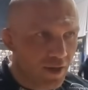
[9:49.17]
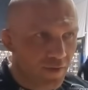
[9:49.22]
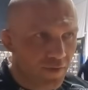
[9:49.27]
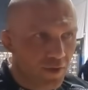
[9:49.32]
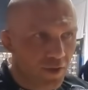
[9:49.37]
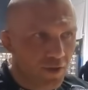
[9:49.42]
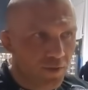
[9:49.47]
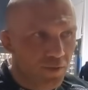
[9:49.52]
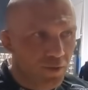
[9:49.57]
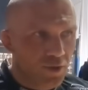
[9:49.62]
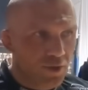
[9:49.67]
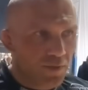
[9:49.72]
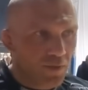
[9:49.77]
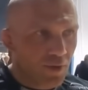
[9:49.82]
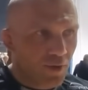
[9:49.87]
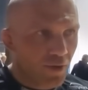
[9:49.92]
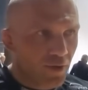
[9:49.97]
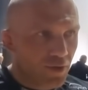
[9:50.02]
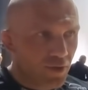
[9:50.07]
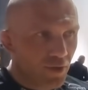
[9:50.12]
wtedy możemy
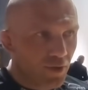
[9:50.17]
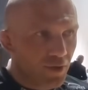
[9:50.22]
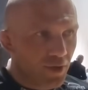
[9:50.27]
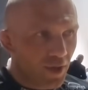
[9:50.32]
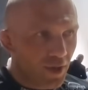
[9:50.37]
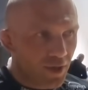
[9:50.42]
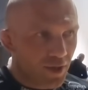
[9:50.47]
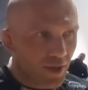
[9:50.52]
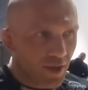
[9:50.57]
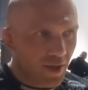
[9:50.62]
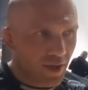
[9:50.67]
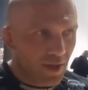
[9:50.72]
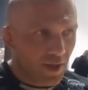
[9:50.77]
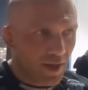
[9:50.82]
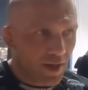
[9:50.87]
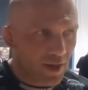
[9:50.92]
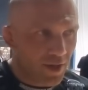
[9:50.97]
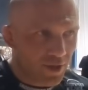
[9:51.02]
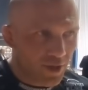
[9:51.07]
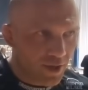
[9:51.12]
osądzać, a na
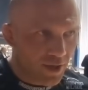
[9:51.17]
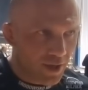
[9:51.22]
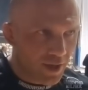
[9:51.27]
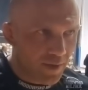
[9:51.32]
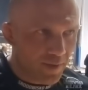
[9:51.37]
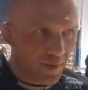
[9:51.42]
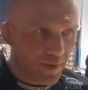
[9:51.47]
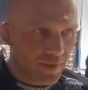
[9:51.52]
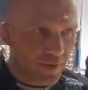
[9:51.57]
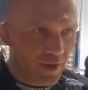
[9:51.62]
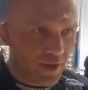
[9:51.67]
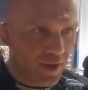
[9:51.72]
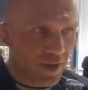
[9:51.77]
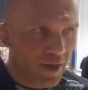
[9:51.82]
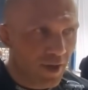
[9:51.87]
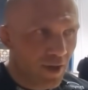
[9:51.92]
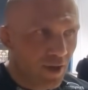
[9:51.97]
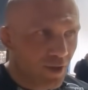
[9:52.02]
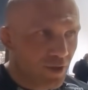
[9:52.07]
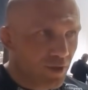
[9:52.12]
razie tak naprawdę
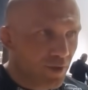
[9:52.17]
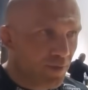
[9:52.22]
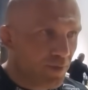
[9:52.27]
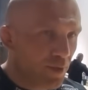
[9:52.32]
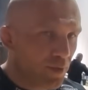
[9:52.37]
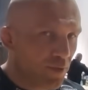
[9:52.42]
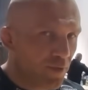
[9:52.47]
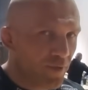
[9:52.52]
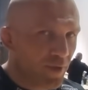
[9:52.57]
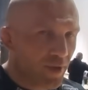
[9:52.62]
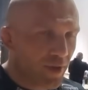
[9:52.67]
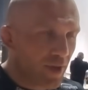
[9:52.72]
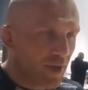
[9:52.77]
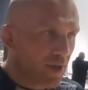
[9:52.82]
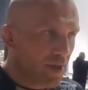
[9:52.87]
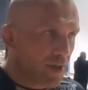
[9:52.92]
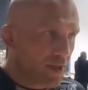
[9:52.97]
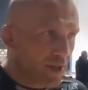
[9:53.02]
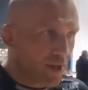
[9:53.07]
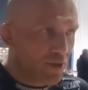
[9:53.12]
są pomówienia.
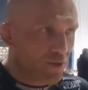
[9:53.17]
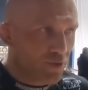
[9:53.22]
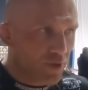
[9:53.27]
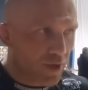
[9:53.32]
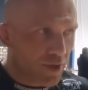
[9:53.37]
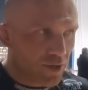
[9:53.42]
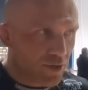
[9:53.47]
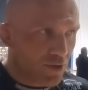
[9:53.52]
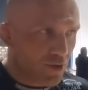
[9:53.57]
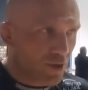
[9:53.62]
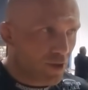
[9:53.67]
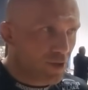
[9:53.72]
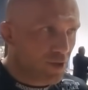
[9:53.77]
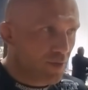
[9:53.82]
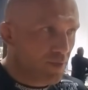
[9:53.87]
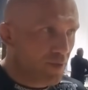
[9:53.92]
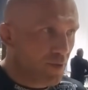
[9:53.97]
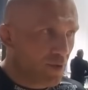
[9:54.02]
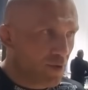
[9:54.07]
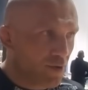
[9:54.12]
Jedna i druga strona
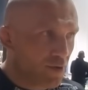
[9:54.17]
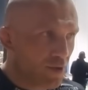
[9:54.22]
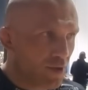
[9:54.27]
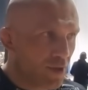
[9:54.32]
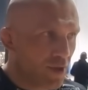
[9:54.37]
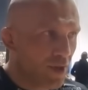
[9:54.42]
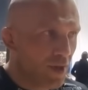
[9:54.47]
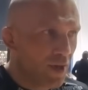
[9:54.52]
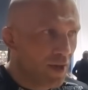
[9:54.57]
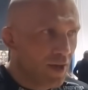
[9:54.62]
się broni.